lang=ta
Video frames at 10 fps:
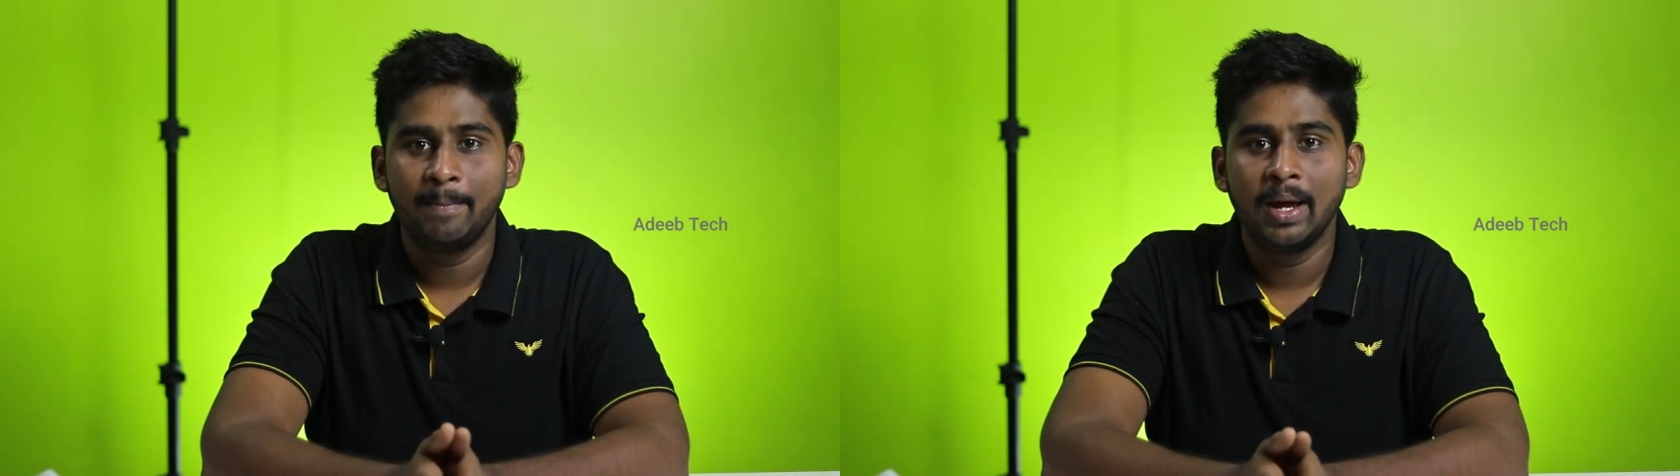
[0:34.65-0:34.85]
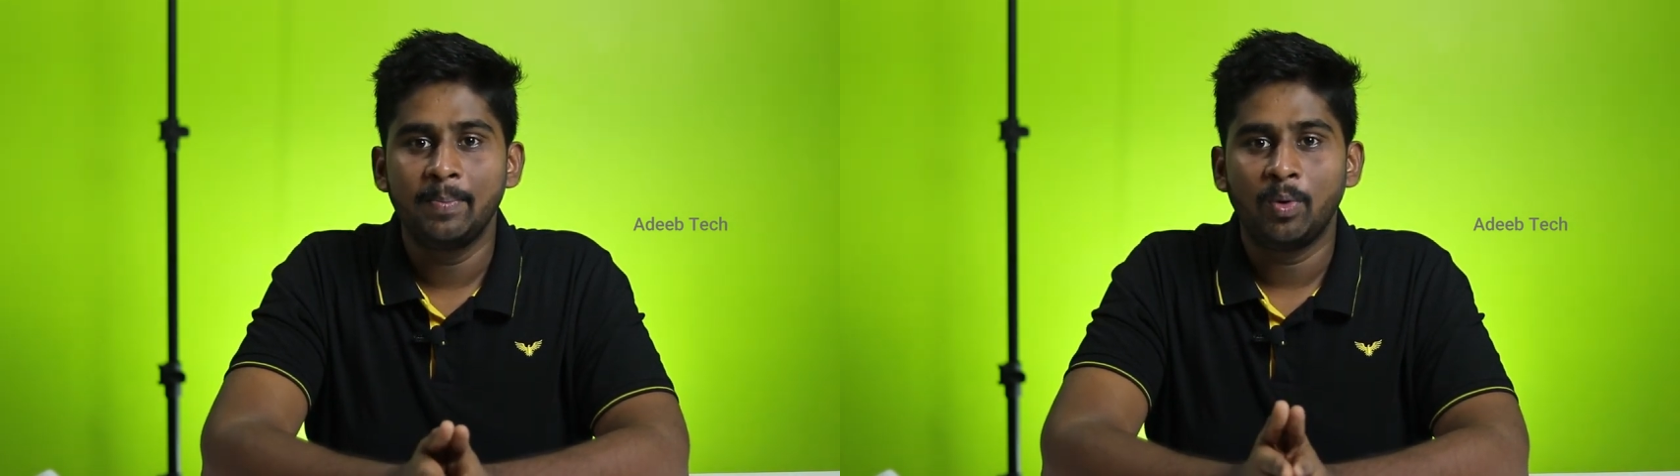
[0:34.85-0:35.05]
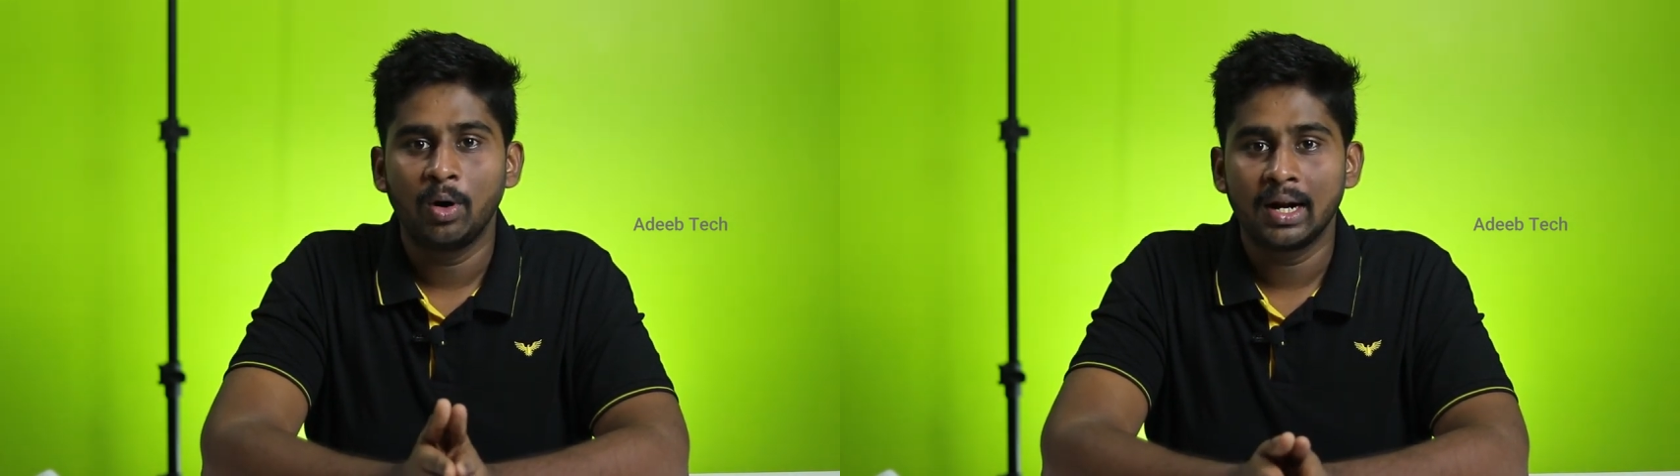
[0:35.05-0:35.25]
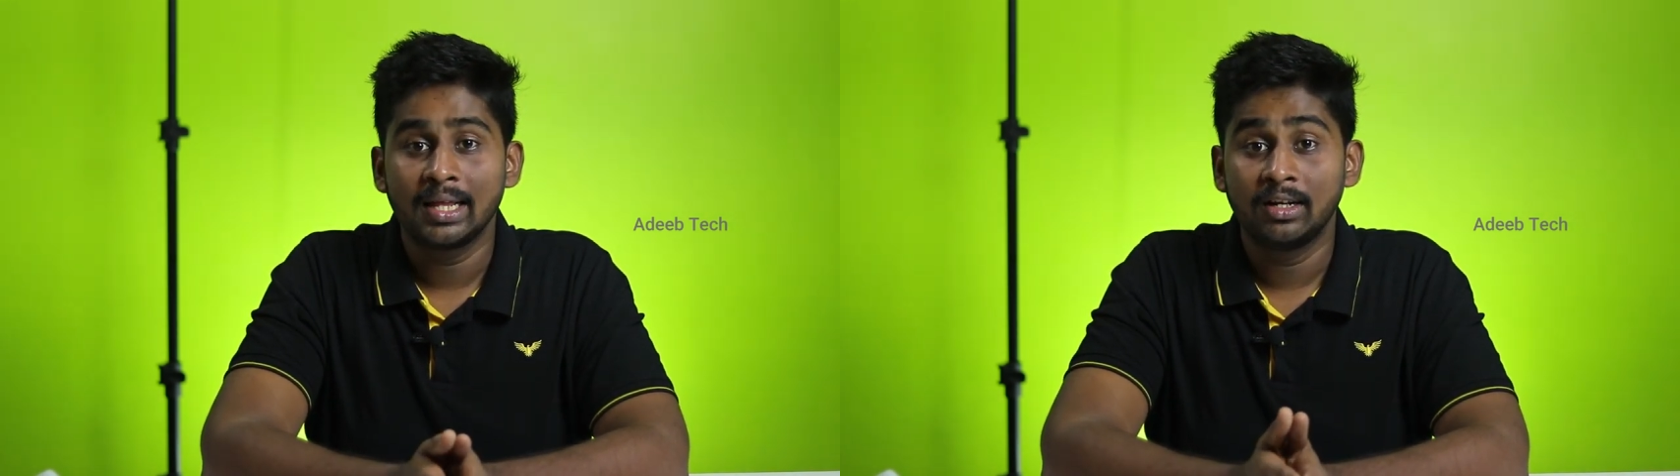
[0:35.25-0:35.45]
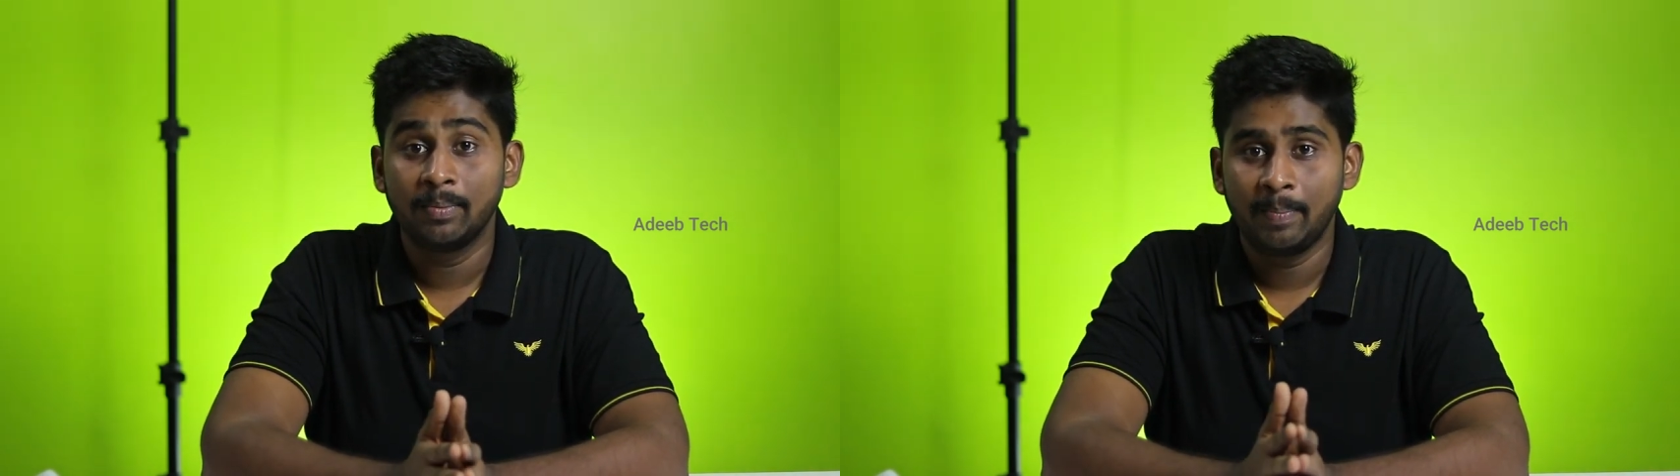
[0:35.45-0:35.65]
எம்ஐ
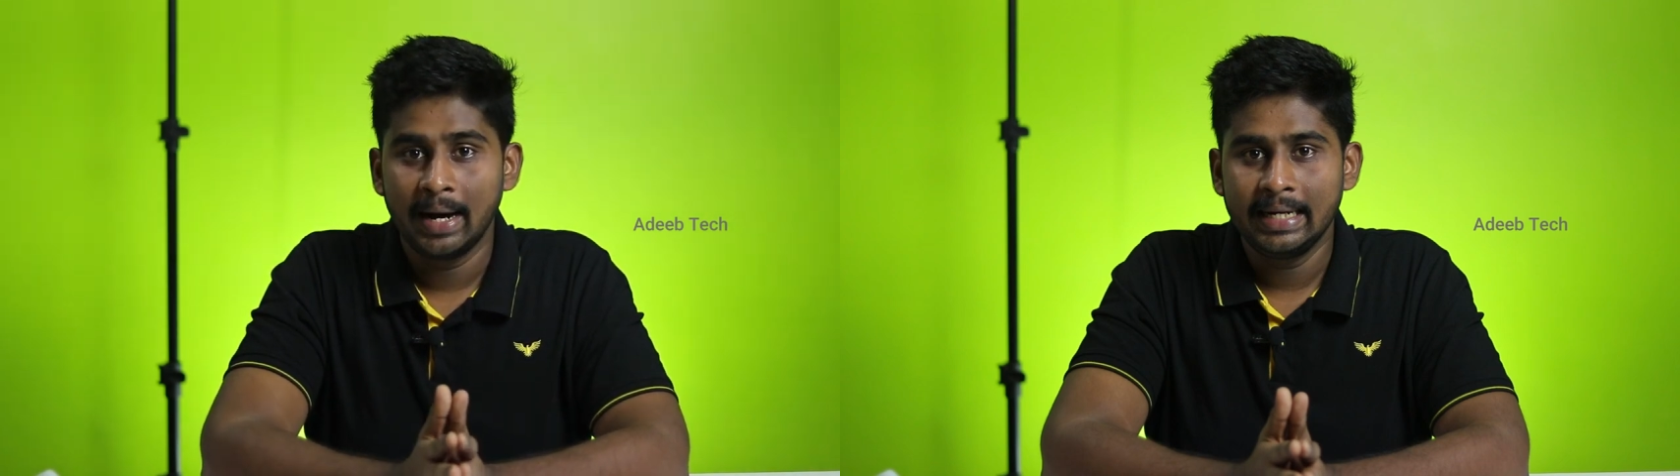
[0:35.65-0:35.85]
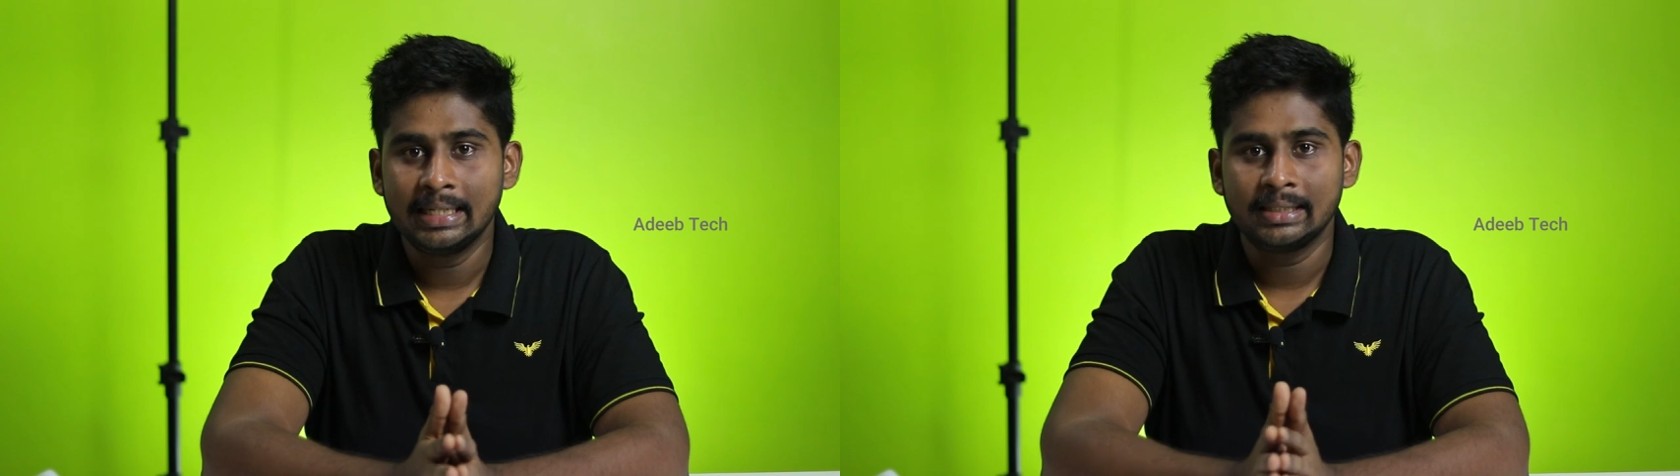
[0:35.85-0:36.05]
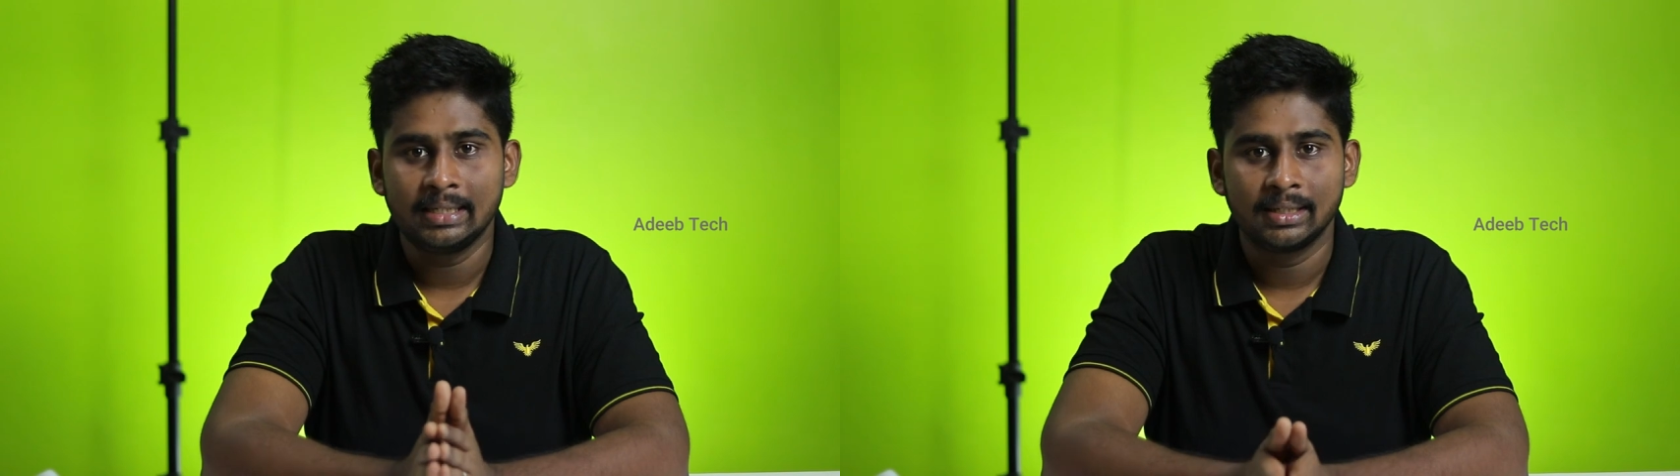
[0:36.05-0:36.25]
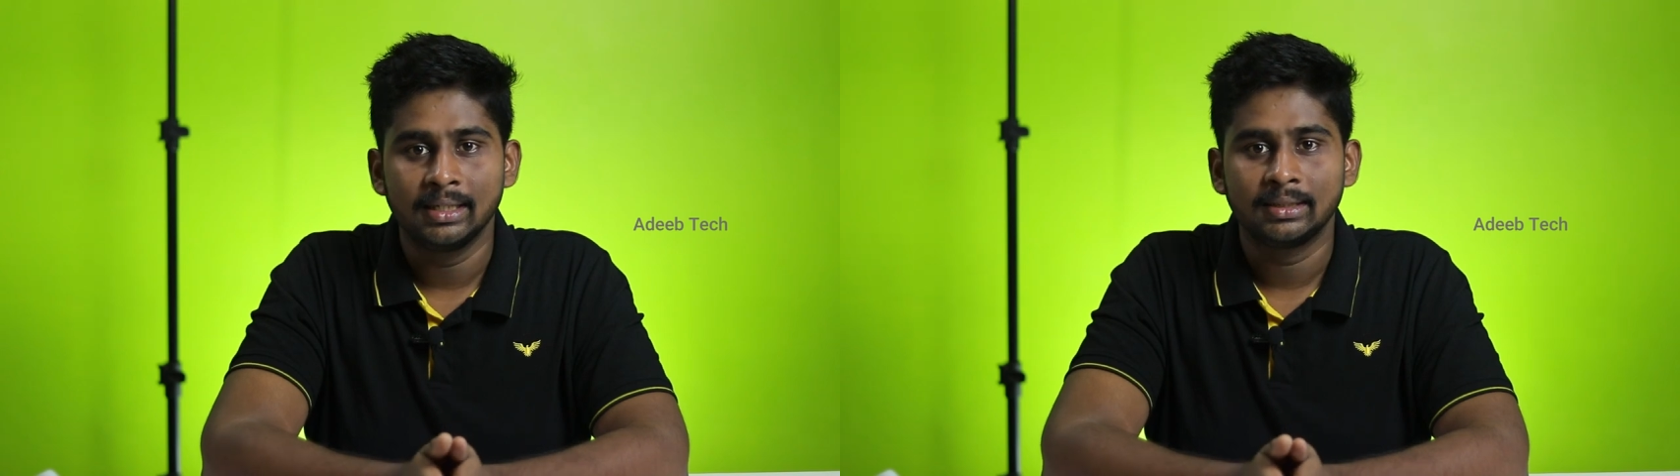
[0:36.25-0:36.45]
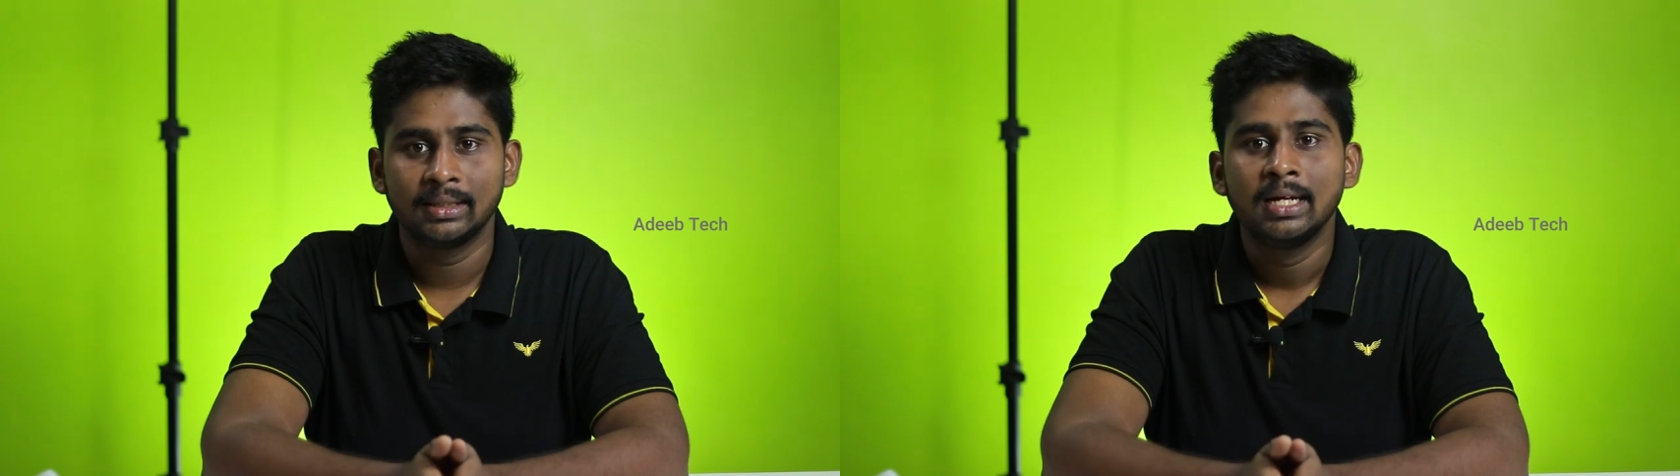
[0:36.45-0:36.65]
போலரைஸ்டு பைரட்
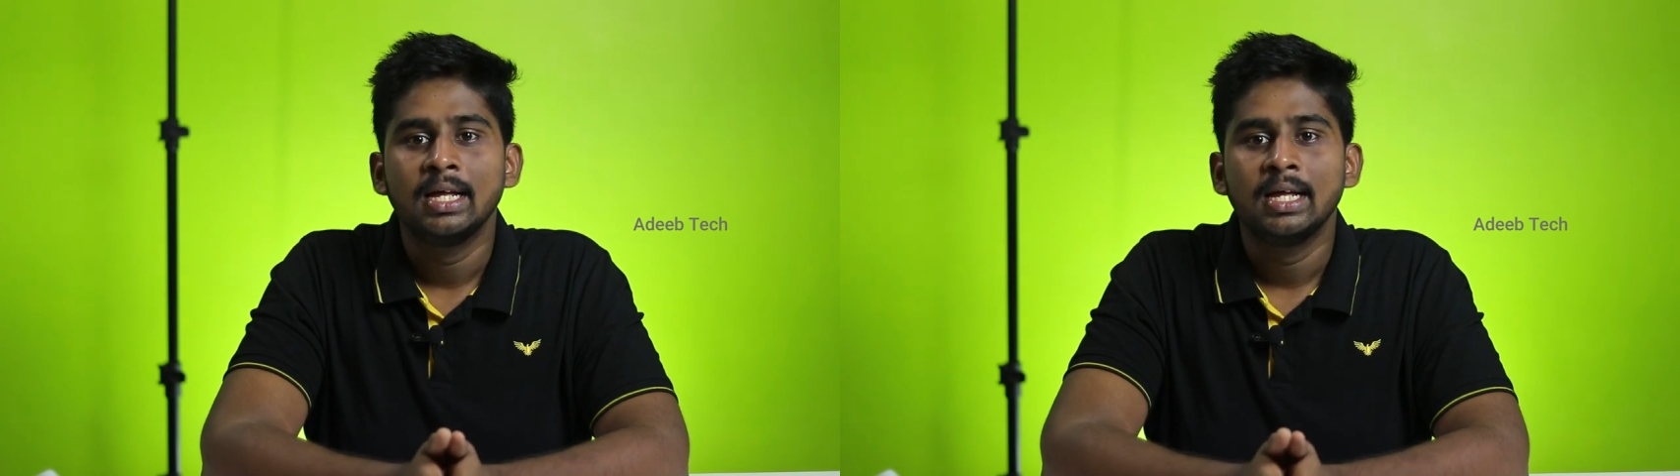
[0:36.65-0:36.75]
சன்கிளாஸ்